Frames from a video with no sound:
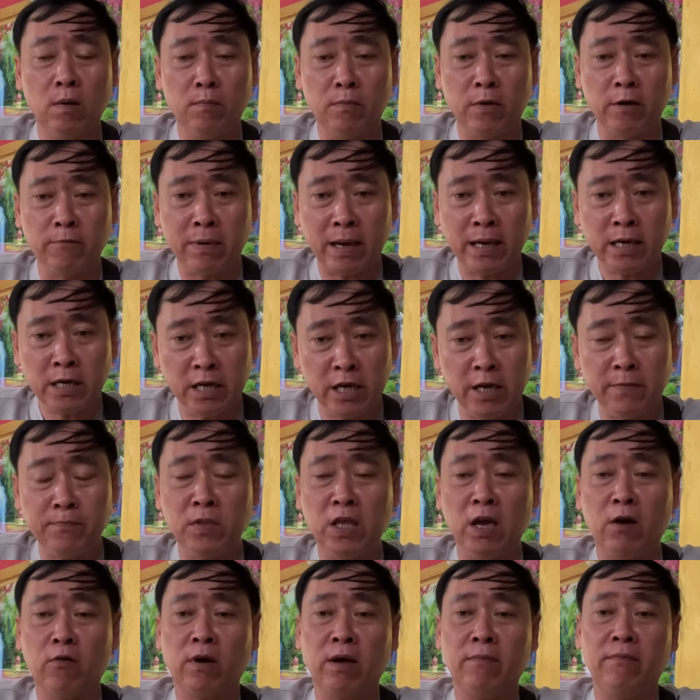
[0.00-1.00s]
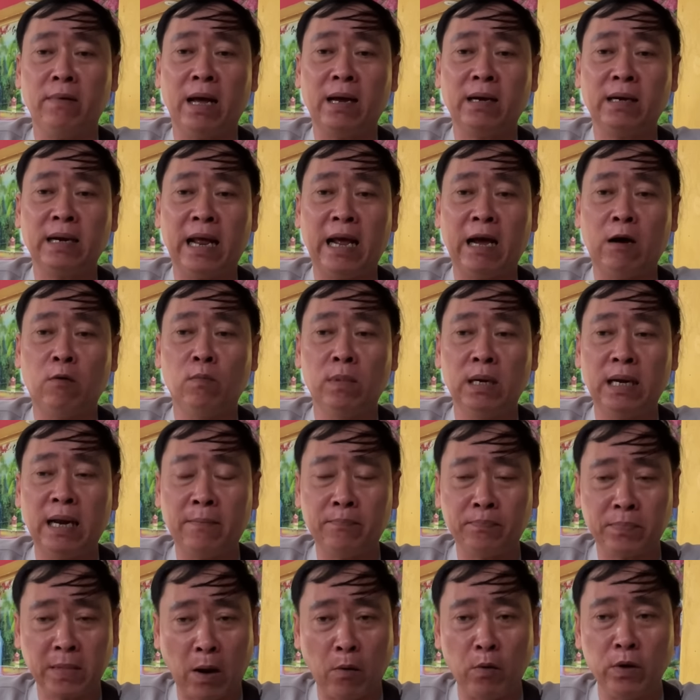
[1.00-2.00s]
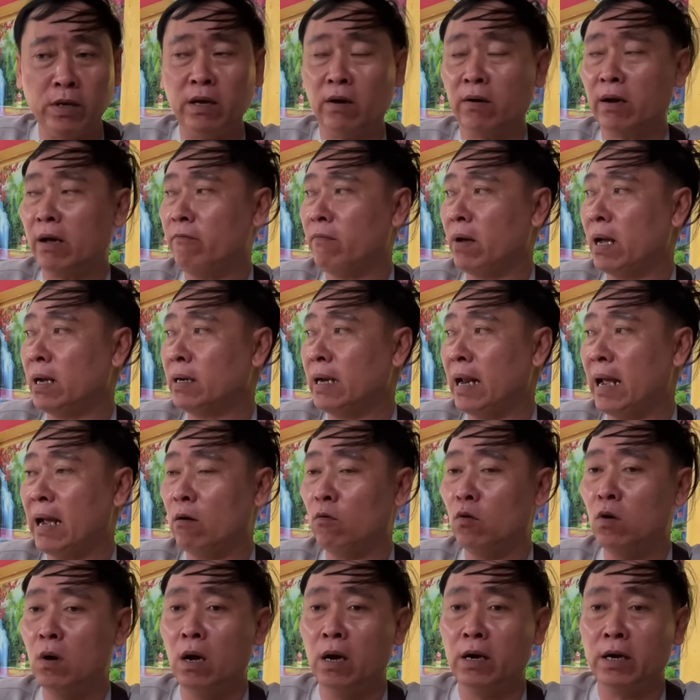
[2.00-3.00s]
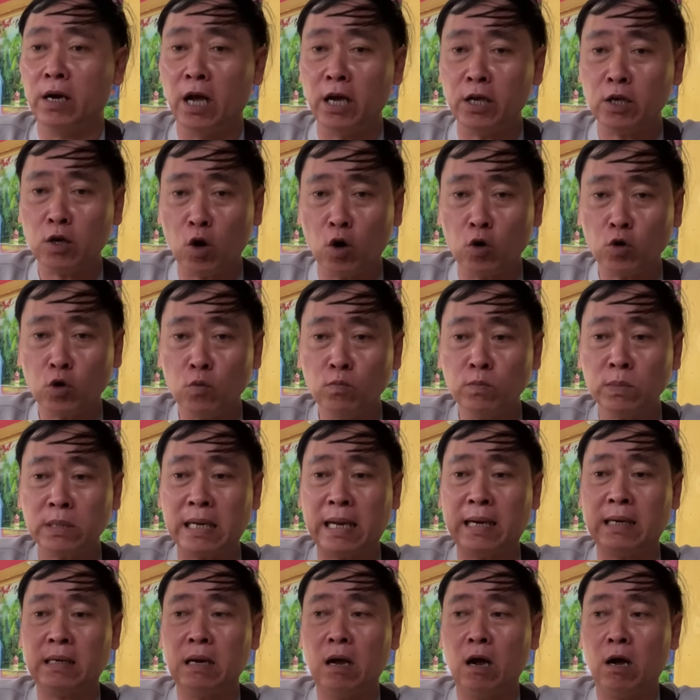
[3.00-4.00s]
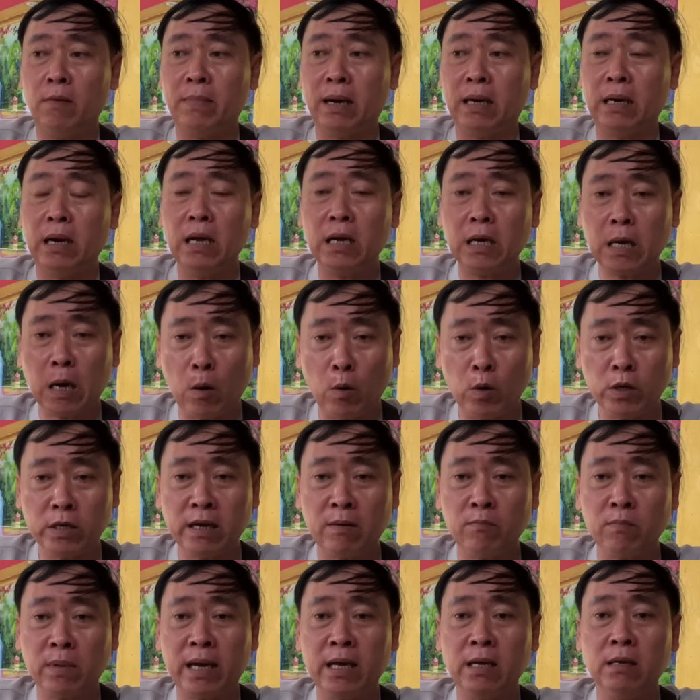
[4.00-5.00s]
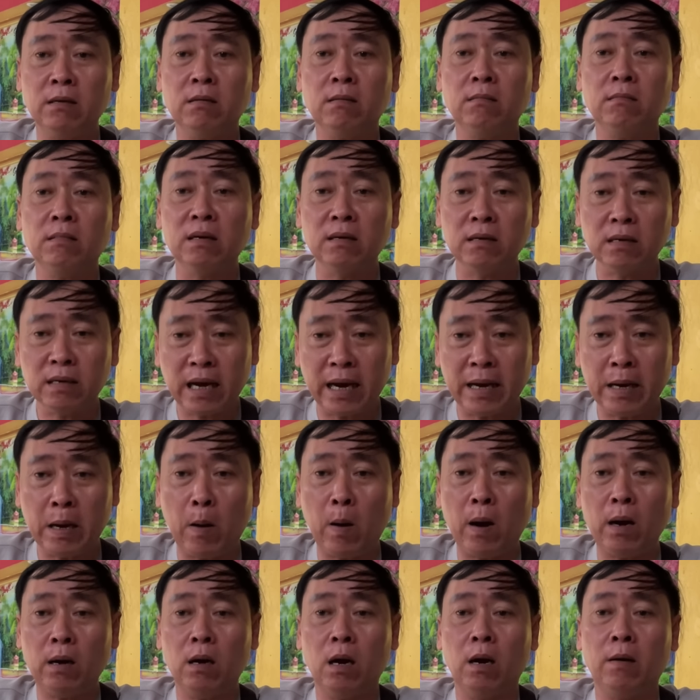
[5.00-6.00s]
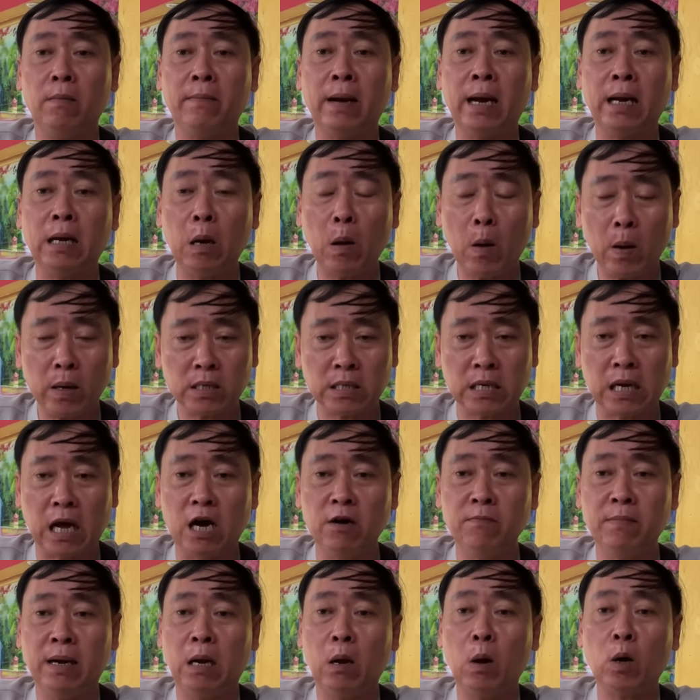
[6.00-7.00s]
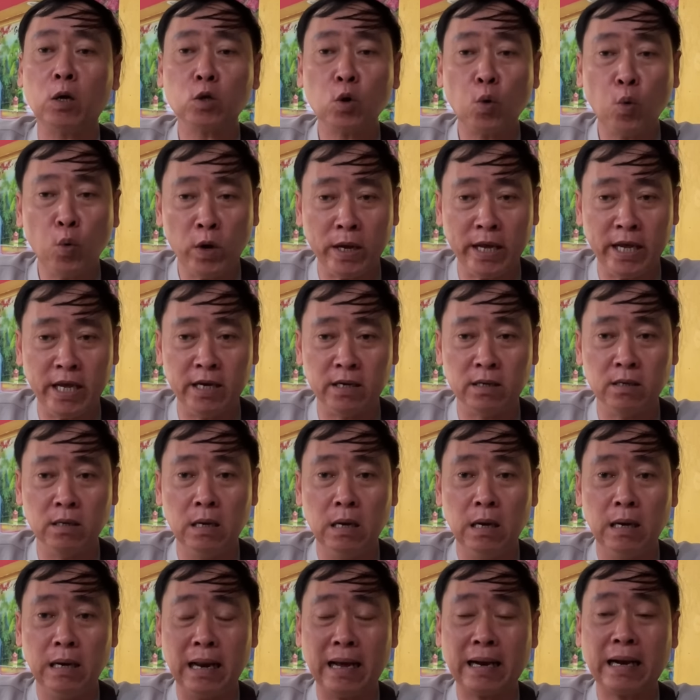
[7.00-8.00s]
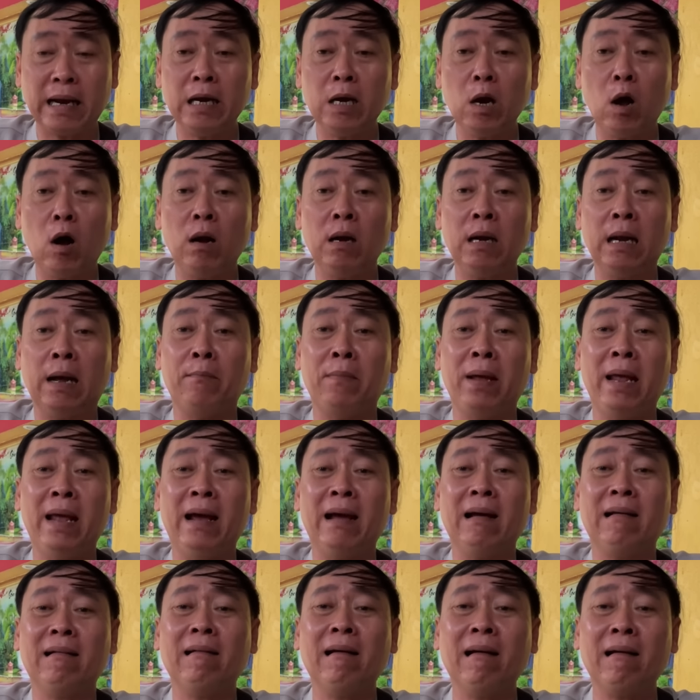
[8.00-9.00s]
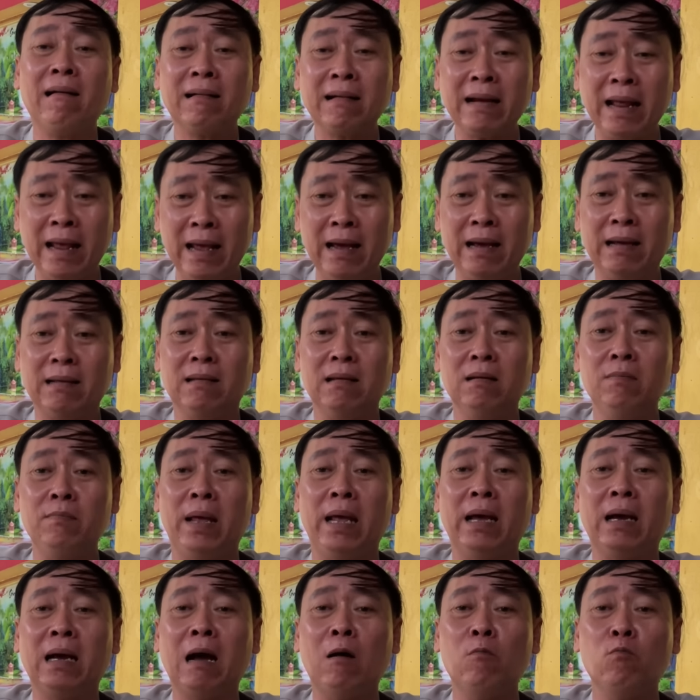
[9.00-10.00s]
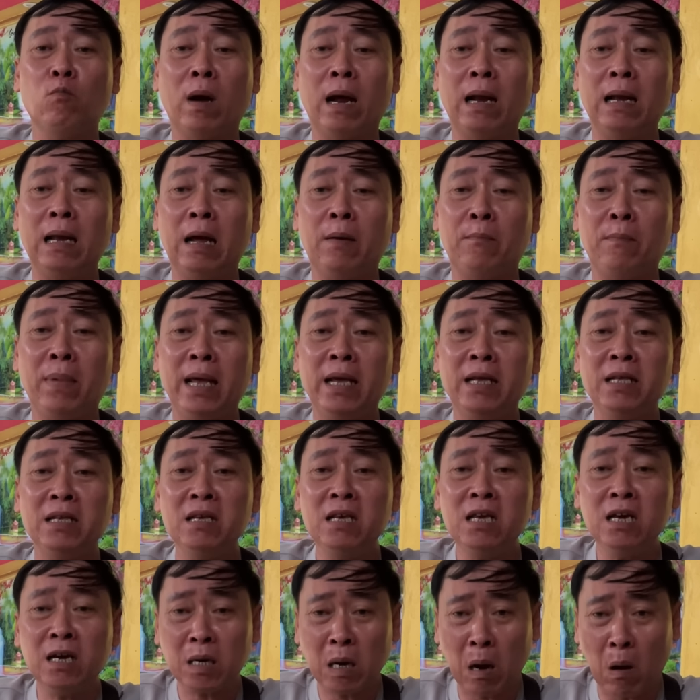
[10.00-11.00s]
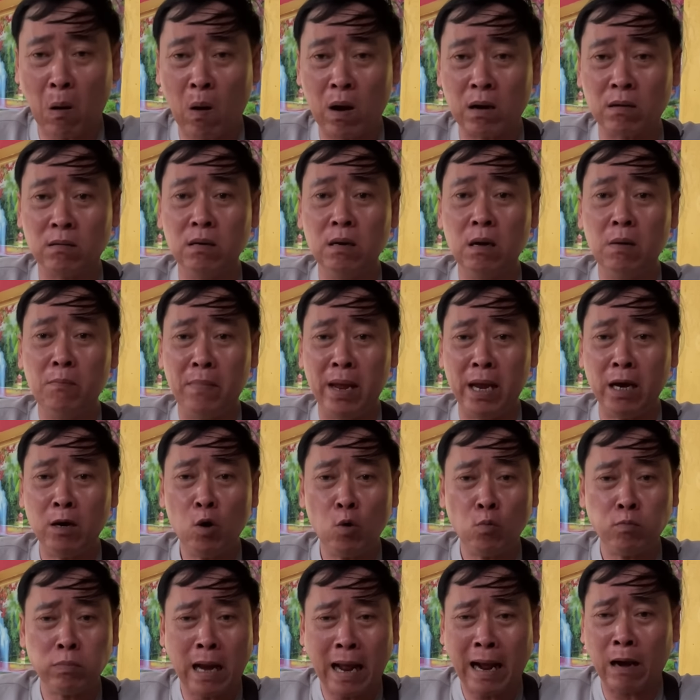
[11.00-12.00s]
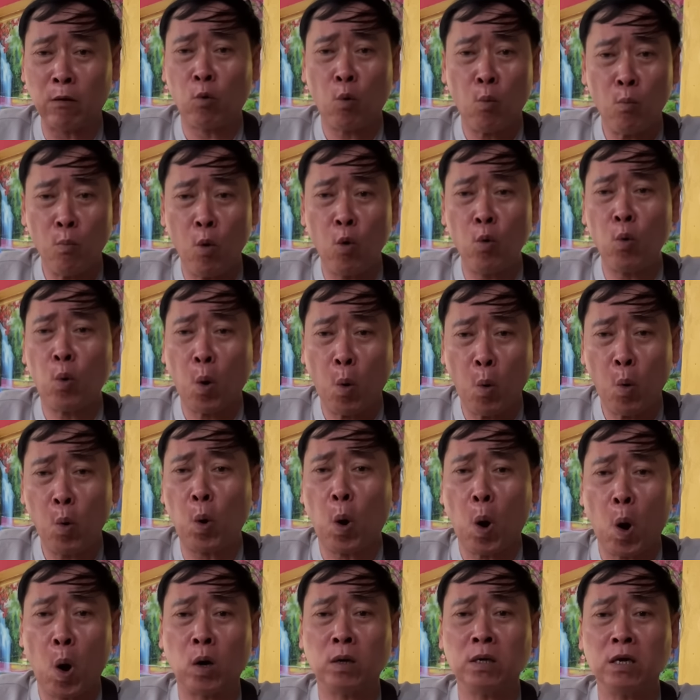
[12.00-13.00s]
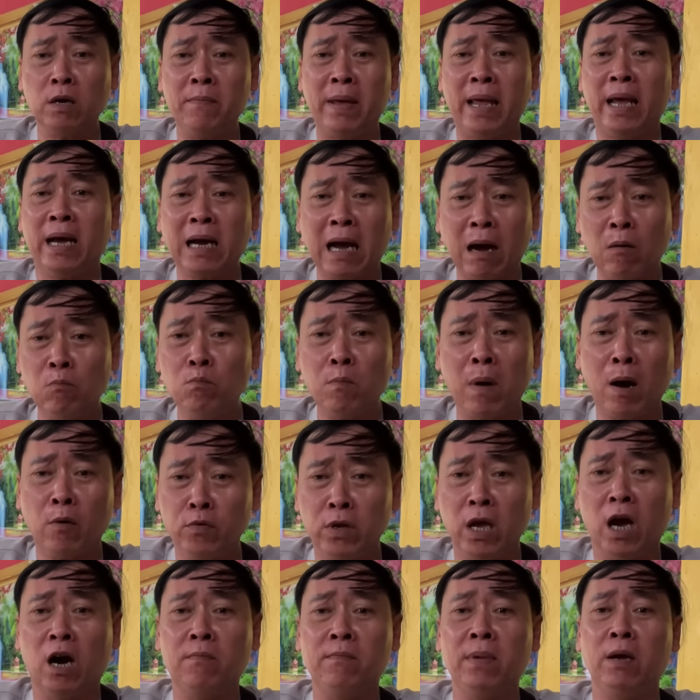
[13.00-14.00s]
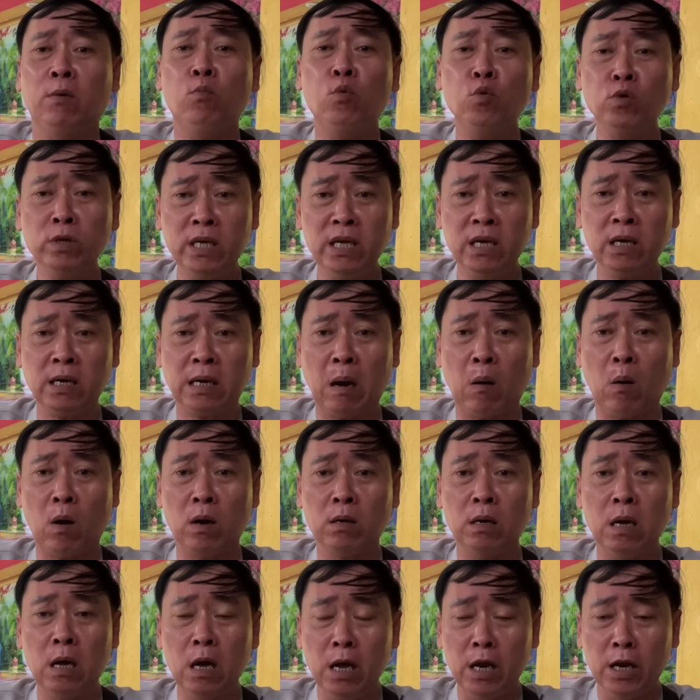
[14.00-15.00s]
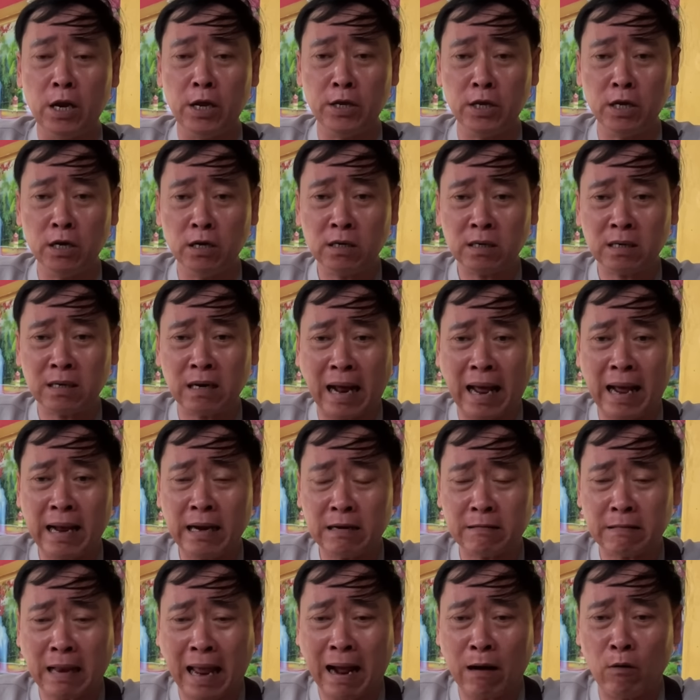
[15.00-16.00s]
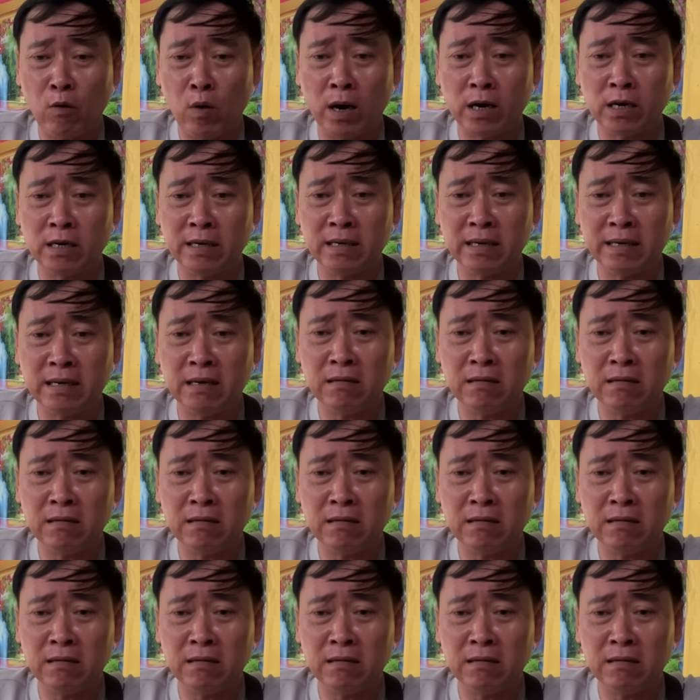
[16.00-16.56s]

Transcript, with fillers: mình phải nghiệp vào các bản nào mình làm tội vào các bản nào để cho chúng sanh đó mà để coi trong cái những cái đó đó mà lo sợ mà lo tu hiền là cái đó là mẹ răng đe chứ mẹ không phải là mẹ giết con mẹ lúc nào cũng muốn cứu con chứ mẹ không bao giờ mẹ muốn giết con thì những cái tạo hình